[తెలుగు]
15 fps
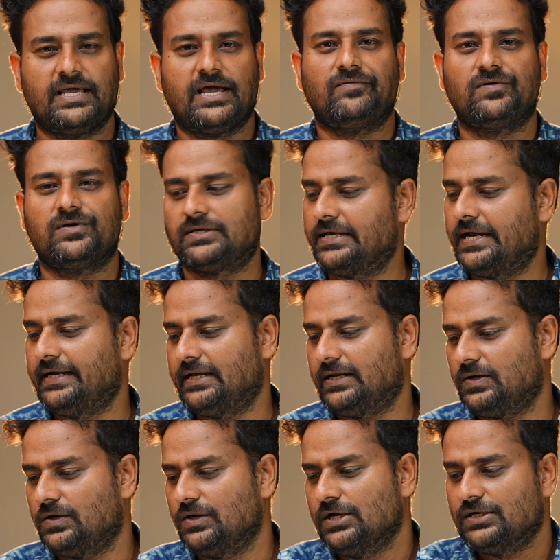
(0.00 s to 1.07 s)
ఈ ఐఓఎస్
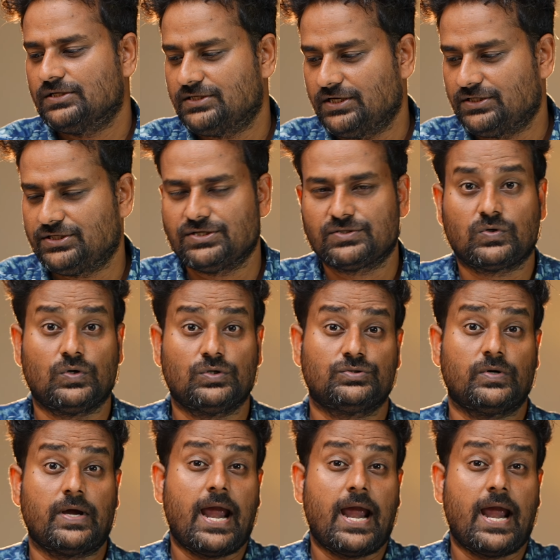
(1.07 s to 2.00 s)
ఎయిటీన్లో సెట్ చేసుకోవచ్చు